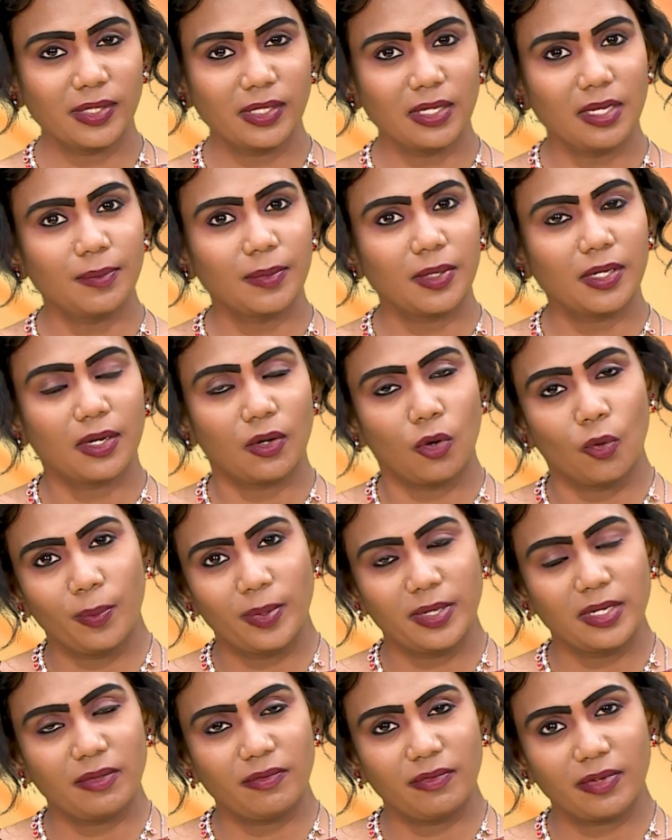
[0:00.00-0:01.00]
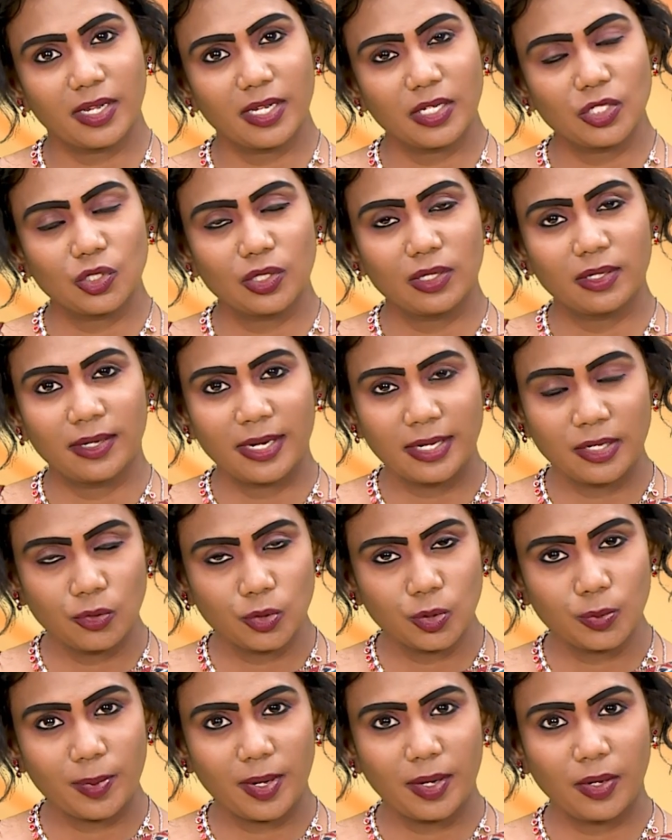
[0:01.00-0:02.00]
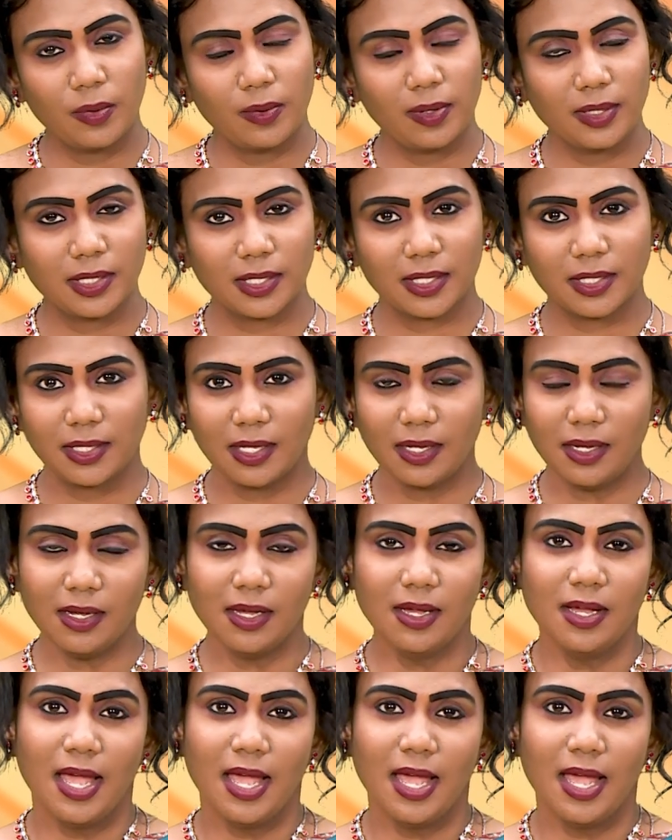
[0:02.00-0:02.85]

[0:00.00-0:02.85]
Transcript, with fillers: வந்து நம்ம ஓப்பன் டெஃபிகேஷனை ரெடியூஸ் பண்ணுறதுக்கு தான்